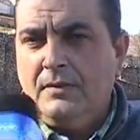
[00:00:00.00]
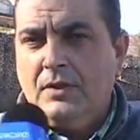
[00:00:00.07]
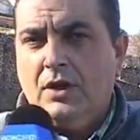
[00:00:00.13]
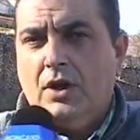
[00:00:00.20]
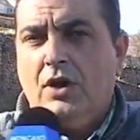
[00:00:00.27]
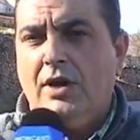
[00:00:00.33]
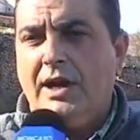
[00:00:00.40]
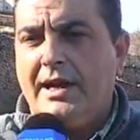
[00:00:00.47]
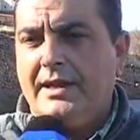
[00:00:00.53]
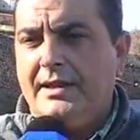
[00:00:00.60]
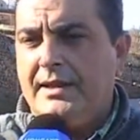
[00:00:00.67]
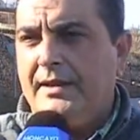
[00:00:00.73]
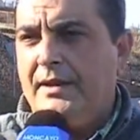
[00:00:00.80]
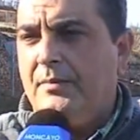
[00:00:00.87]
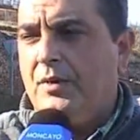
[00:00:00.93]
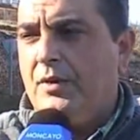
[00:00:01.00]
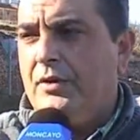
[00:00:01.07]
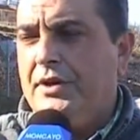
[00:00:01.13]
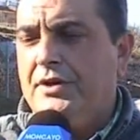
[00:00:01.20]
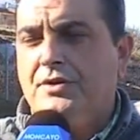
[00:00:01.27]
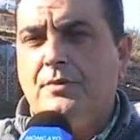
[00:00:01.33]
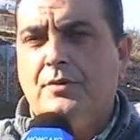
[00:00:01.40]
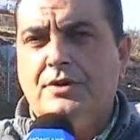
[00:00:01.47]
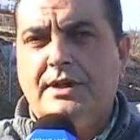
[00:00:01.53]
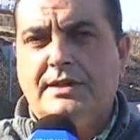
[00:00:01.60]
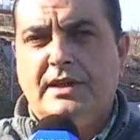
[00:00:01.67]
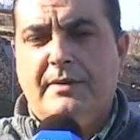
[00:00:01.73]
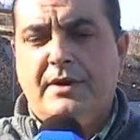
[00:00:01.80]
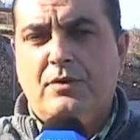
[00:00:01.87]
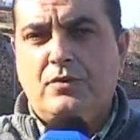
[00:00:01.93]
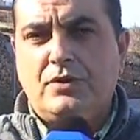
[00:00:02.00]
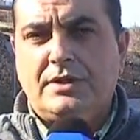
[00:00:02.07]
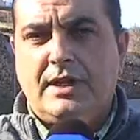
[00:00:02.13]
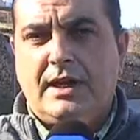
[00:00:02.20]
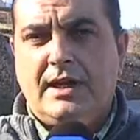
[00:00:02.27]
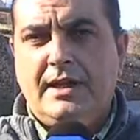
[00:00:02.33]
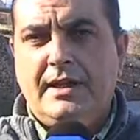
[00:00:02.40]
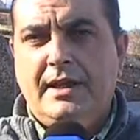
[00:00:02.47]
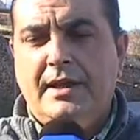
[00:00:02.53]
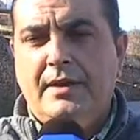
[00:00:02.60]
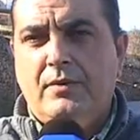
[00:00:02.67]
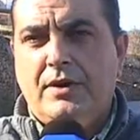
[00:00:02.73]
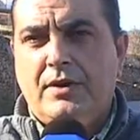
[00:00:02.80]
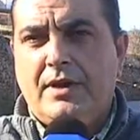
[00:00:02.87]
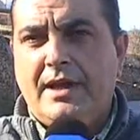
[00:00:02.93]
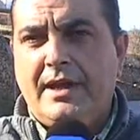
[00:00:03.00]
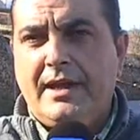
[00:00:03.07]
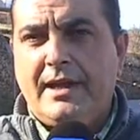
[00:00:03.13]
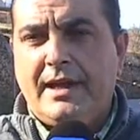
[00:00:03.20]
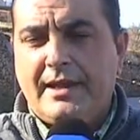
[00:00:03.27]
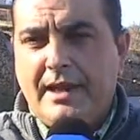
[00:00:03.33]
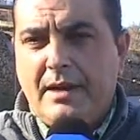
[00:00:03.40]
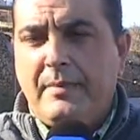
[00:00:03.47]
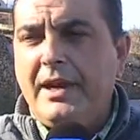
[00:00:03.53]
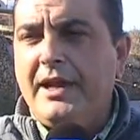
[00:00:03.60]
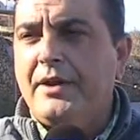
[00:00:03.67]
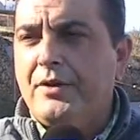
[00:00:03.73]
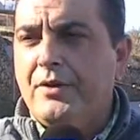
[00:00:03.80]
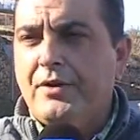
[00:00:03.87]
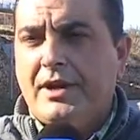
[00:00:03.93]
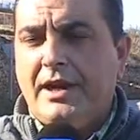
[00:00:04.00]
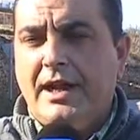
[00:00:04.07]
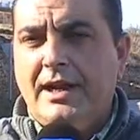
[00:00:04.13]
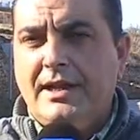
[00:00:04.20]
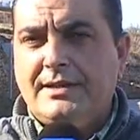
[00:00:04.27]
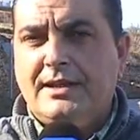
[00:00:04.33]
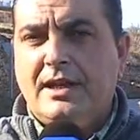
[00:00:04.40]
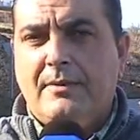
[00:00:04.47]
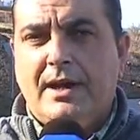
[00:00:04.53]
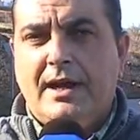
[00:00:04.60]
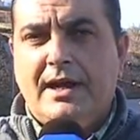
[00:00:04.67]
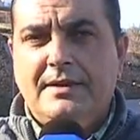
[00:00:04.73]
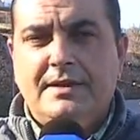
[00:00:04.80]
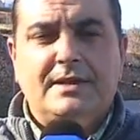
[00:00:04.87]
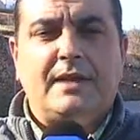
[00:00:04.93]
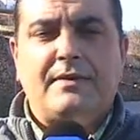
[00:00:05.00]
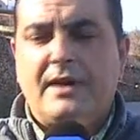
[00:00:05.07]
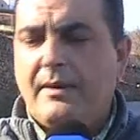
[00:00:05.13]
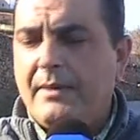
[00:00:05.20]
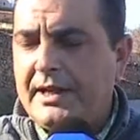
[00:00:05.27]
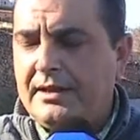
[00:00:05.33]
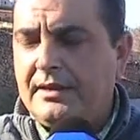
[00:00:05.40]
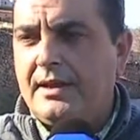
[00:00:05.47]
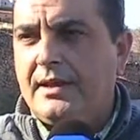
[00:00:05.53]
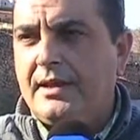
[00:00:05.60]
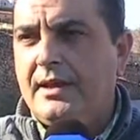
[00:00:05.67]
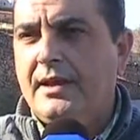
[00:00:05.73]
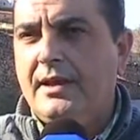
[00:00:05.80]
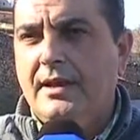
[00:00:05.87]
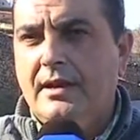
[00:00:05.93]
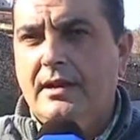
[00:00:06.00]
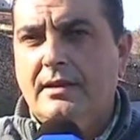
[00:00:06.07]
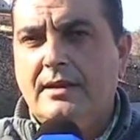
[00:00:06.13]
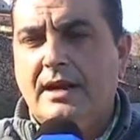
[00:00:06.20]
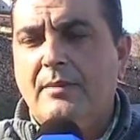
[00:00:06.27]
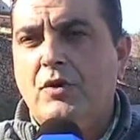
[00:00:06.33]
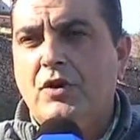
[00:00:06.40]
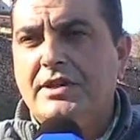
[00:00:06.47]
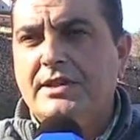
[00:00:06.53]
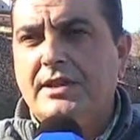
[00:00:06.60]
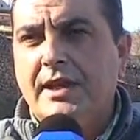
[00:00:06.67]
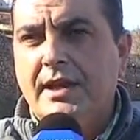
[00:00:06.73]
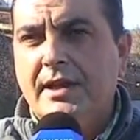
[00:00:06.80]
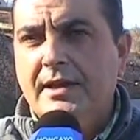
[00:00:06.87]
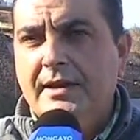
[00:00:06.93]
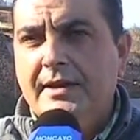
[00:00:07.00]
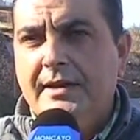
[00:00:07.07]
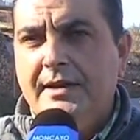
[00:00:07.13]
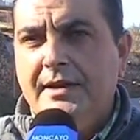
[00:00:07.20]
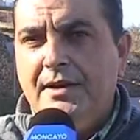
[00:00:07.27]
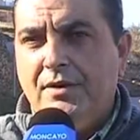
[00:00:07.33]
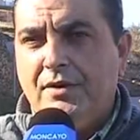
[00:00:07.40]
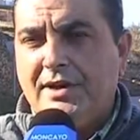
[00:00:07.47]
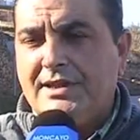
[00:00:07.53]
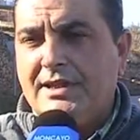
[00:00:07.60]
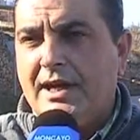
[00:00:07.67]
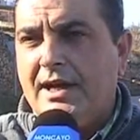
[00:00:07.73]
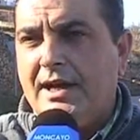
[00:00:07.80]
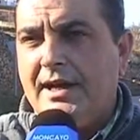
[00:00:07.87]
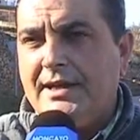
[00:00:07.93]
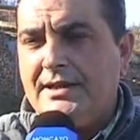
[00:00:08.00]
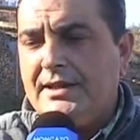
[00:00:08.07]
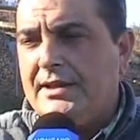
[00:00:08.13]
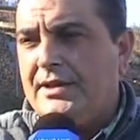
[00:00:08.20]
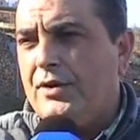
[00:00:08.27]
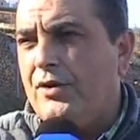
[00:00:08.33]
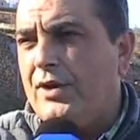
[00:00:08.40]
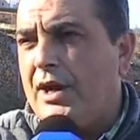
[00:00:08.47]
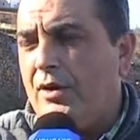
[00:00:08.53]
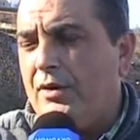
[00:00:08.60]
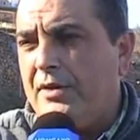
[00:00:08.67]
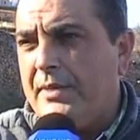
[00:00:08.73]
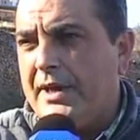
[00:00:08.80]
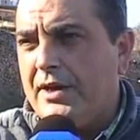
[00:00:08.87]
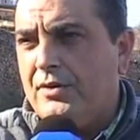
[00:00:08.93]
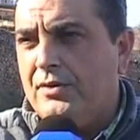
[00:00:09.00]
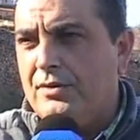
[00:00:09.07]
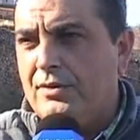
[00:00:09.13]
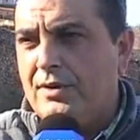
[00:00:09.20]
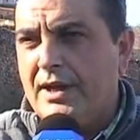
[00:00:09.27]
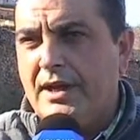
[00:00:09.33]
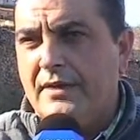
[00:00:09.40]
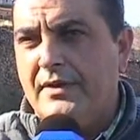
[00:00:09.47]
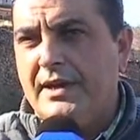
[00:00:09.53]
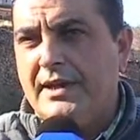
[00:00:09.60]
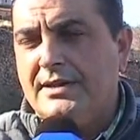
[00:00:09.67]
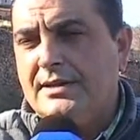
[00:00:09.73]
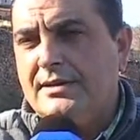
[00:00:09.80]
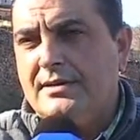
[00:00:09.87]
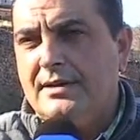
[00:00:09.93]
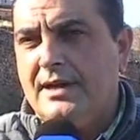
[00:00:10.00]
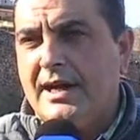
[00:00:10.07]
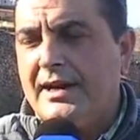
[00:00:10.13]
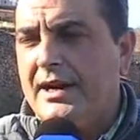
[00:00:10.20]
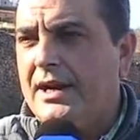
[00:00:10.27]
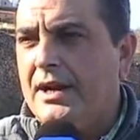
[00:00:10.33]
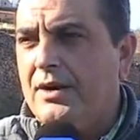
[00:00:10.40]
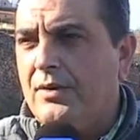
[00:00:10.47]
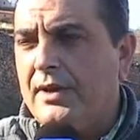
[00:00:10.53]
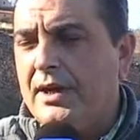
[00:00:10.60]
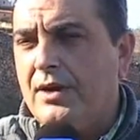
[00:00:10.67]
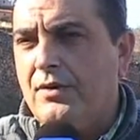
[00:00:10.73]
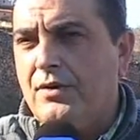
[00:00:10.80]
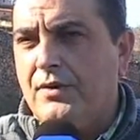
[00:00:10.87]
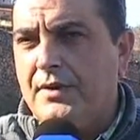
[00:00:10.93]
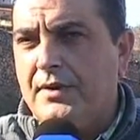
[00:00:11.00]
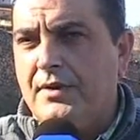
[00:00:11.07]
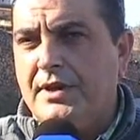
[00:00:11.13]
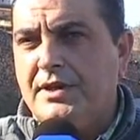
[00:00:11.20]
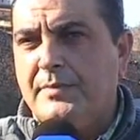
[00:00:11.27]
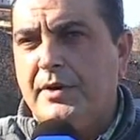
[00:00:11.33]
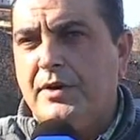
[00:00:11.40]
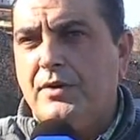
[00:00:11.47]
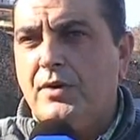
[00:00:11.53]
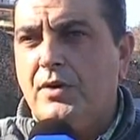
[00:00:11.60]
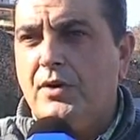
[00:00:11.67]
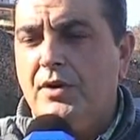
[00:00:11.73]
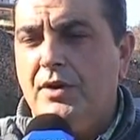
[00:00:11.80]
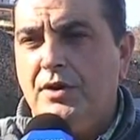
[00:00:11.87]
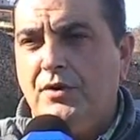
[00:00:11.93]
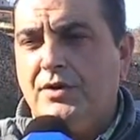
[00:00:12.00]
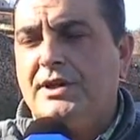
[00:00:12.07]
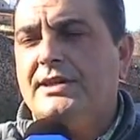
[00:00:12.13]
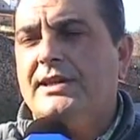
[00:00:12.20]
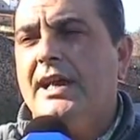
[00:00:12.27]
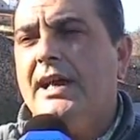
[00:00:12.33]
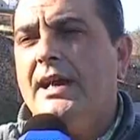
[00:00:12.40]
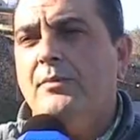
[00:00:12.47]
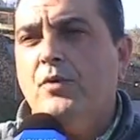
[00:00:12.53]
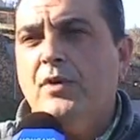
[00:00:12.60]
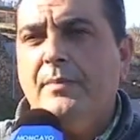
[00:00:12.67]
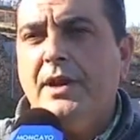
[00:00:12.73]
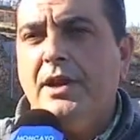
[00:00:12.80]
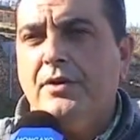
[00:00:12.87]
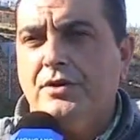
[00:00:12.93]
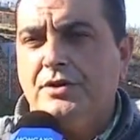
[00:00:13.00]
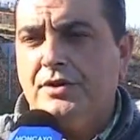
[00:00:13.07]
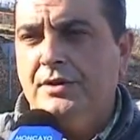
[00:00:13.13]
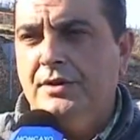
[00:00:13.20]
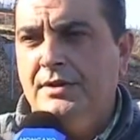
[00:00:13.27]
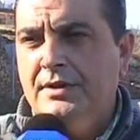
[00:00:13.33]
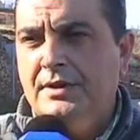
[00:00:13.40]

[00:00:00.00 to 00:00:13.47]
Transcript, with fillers: No, la gente del pueblo eso pues ya sabe cómo está y bueno, eh, aquí el peligro real estaba antes de hacer la variante. El tramo este lo que está es deteriorado y viejo, lo que hay que hacer es arreglarlo y dejarlo en condiciones, pero no, no es que sea muy peligroso,